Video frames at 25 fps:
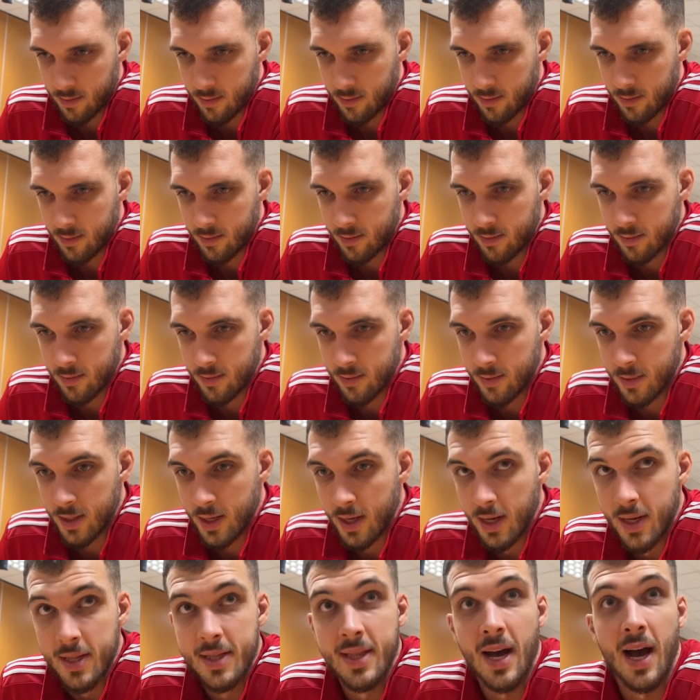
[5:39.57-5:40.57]
tam też grał,
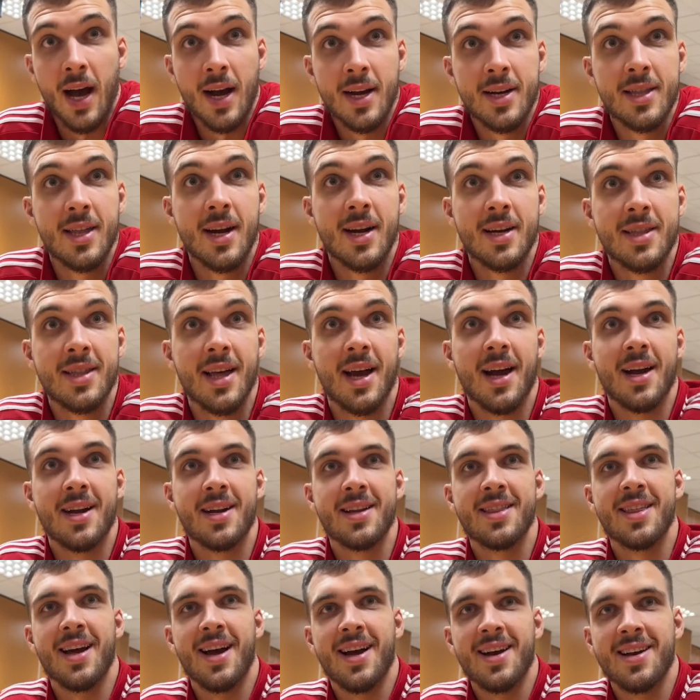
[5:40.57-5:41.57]
tak? Tak, tak, tak,
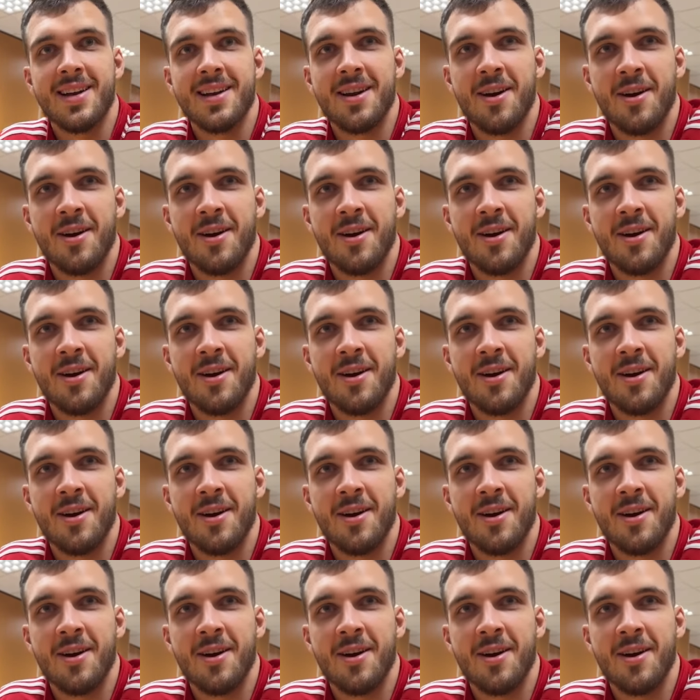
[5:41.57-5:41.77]
tak.